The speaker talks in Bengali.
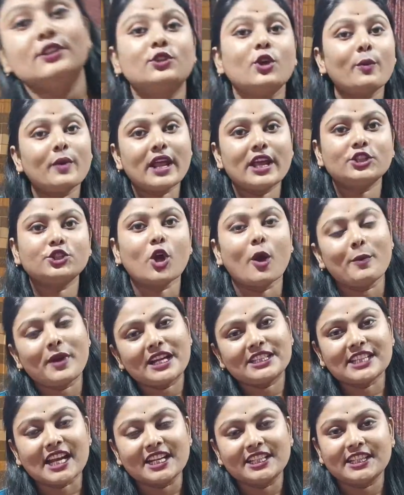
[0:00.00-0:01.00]
তোমরা
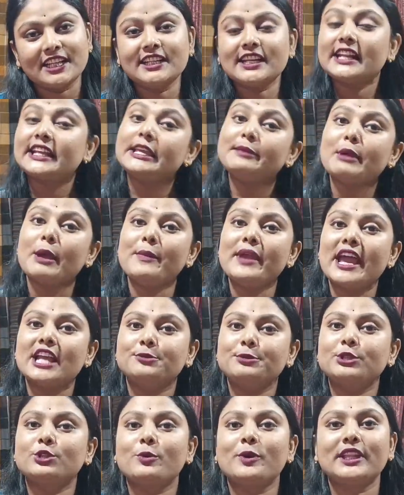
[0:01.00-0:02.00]
সম্রাট শাড়ি সেন্টার কীভাবে
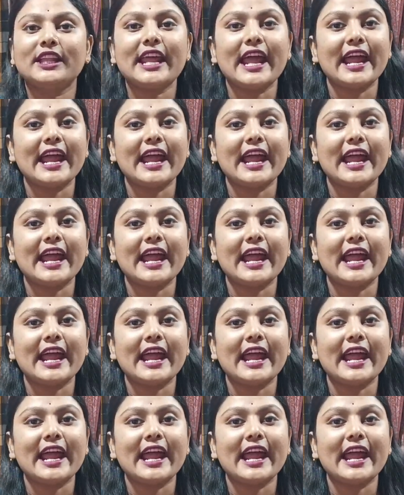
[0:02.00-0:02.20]
আসবে তোমাদের